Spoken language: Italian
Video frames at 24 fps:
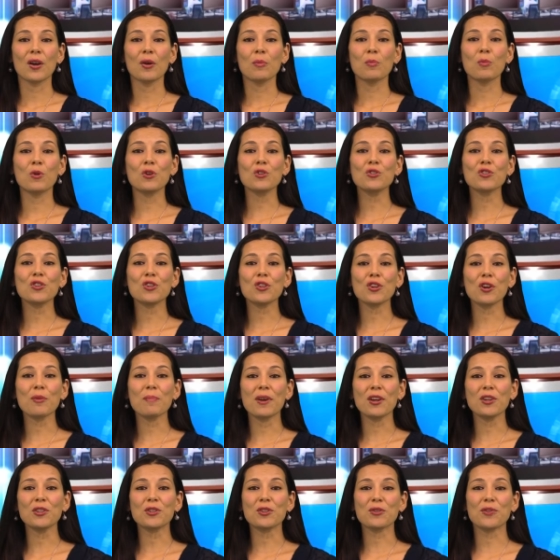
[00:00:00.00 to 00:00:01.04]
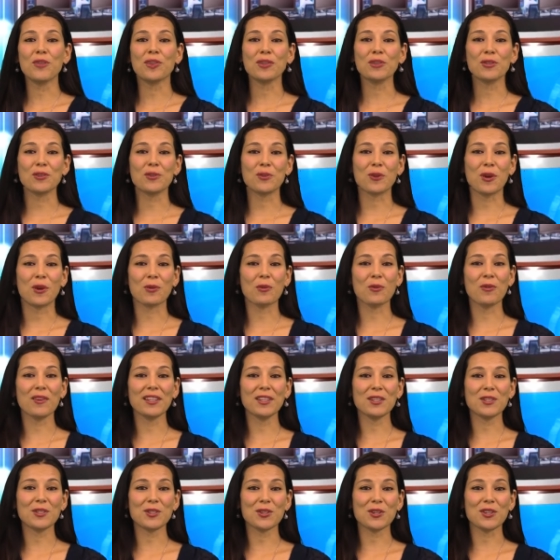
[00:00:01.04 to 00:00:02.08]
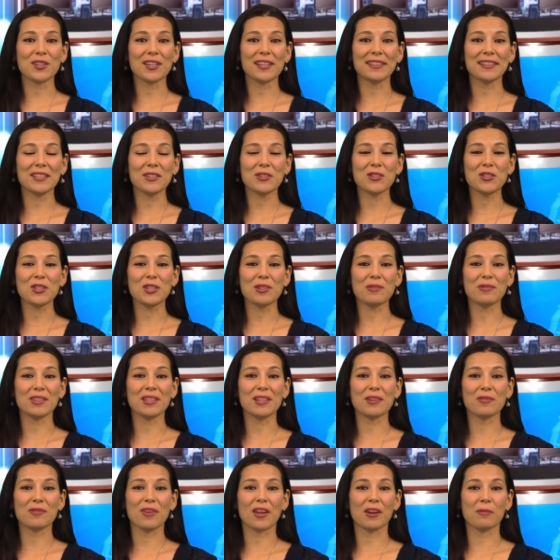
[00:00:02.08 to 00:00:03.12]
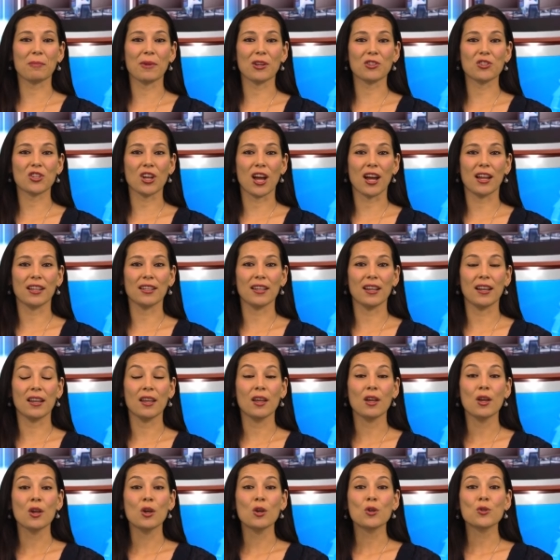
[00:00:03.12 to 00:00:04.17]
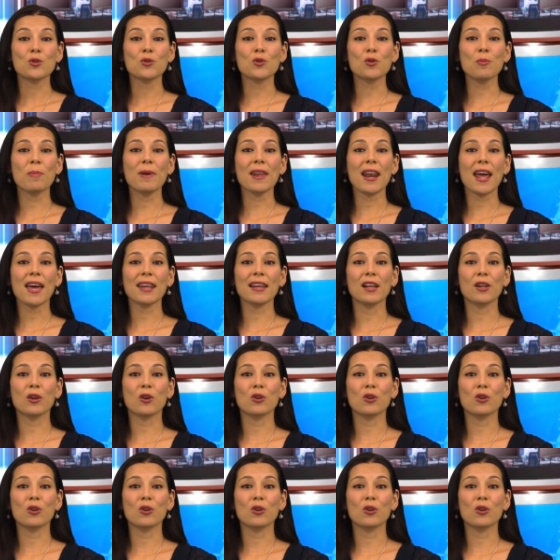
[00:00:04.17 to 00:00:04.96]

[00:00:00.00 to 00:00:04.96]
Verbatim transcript: Buongiorno e ben ritrovati con una nuova edizione del TG di Federfarma Channel superare il